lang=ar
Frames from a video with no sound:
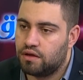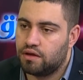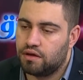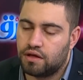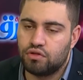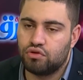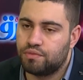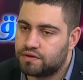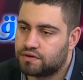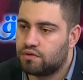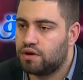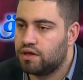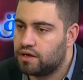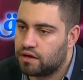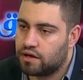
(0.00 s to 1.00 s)
عنده
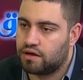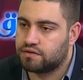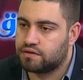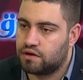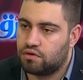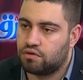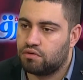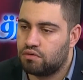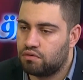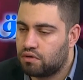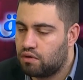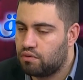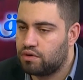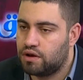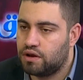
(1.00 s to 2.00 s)
مسؤوليه خاصه الاردن
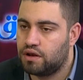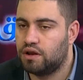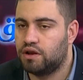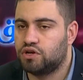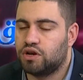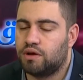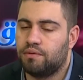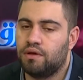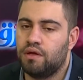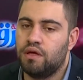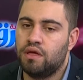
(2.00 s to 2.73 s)
مكون الشعب